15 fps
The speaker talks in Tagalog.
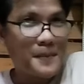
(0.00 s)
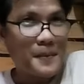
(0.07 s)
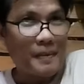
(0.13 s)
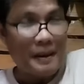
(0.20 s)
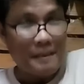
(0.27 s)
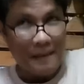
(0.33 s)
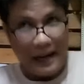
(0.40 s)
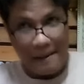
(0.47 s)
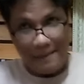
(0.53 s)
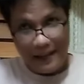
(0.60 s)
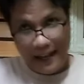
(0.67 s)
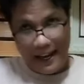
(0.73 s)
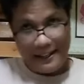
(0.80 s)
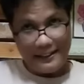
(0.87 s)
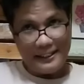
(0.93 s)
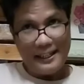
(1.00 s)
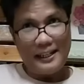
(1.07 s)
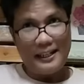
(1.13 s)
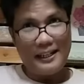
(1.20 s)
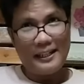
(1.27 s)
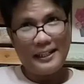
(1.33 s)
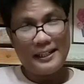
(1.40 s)
Maraming
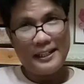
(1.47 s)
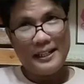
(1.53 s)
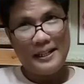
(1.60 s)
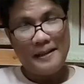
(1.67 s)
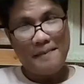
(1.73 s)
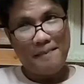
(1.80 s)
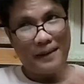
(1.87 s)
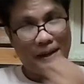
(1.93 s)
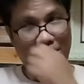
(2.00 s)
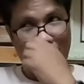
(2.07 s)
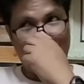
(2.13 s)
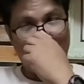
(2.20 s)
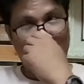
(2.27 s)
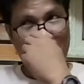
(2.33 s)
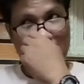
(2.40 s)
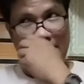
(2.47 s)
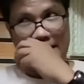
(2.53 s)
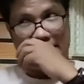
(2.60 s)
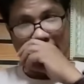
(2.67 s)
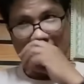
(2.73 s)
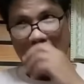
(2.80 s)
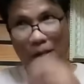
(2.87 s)
angel, pero
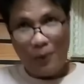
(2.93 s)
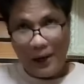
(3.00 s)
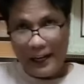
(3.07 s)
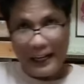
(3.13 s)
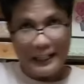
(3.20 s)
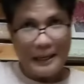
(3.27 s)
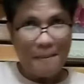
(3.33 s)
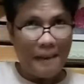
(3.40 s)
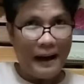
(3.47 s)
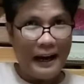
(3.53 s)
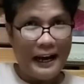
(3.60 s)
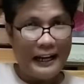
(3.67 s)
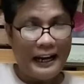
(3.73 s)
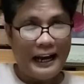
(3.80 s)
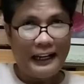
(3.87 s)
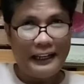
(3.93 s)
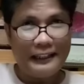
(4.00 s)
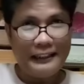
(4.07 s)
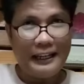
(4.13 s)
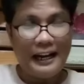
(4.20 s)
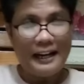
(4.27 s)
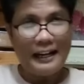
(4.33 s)
dalawa lang ang napangalanan.
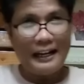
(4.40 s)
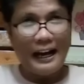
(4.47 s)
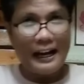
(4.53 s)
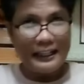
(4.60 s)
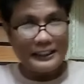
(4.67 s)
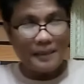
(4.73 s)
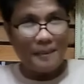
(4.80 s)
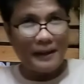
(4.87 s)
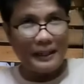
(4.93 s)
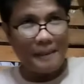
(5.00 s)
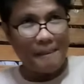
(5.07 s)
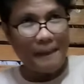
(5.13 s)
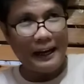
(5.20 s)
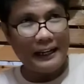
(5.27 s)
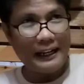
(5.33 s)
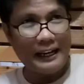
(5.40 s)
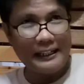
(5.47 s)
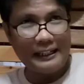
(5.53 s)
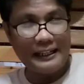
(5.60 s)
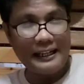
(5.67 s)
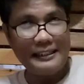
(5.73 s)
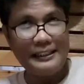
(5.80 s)
Ang ang isa pang
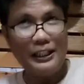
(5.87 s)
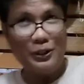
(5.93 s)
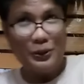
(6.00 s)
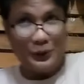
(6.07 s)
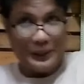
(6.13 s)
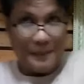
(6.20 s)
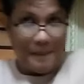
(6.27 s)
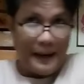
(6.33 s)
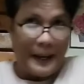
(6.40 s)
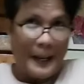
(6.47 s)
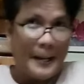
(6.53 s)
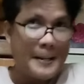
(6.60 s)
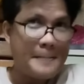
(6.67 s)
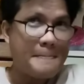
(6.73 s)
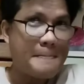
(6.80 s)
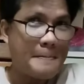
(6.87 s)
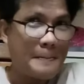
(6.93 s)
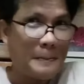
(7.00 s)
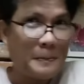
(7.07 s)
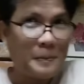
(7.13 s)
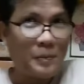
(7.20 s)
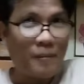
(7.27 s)
napangalanan ay si Lucifer.
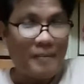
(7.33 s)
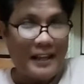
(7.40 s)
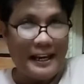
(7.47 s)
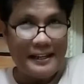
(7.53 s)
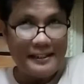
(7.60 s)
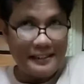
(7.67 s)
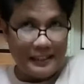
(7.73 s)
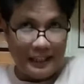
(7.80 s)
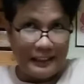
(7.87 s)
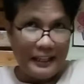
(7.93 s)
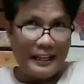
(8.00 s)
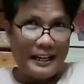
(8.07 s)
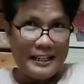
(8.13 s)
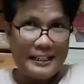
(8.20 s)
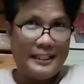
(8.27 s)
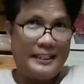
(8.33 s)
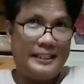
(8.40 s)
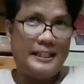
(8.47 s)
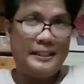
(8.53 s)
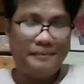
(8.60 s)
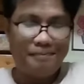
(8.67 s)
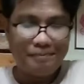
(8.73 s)
Angel din kasi siya
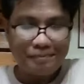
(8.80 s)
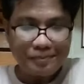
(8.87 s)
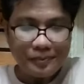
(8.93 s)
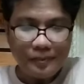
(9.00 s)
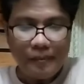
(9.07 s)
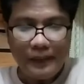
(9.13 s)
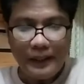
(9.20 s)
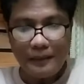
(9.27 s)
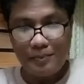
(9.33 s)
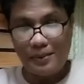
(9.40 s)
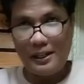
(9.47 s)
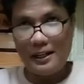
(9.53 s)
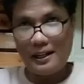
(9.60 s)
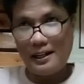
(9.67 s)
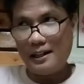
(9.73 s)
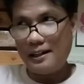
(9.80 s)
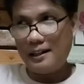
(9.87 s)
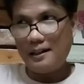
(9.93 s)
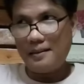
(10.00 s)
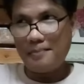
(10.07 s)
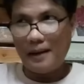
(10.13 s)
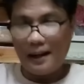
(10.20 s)

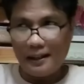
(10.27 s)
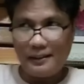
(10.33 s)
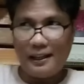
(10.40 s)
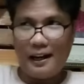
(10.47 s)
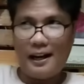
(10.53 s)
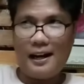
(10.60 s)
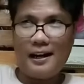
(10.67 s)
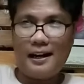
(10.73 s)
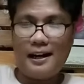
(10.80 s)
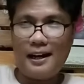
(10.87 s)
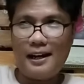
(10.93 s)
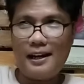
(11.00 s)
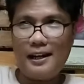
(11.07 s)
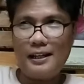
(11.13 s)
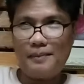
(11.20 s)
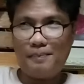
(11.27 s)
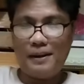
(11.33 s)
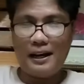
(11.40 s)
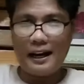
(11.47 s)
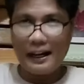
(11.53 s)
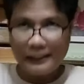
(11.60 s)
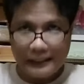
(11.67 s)
pinaka magandang anghel at
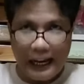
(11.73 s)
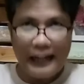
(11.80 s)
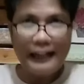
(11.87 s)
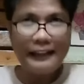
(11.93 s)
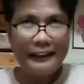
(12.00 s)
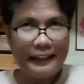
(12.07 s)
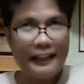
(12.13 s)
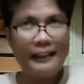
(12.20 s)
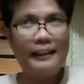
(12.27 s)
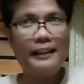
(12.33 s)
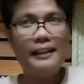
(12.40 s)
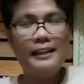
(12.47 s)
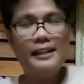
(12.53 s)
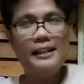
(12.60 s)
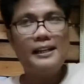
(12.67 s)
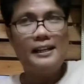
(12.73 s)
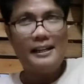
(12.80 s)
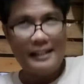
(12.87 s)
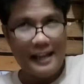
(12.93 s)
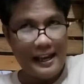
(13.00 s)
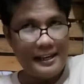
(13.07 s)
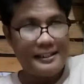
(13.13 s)
pinaka talented na
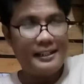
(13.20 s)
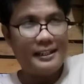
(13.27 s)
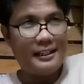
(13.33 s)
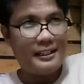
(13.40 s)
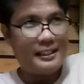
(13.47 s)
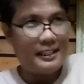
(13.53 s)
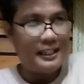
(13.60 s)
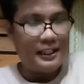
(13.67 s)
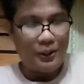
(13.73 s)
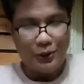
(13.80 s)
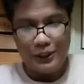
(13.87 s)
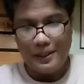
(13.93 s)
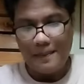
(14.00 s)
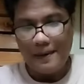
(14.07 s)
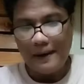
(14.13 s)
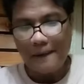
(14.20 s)
angel si Lucifer.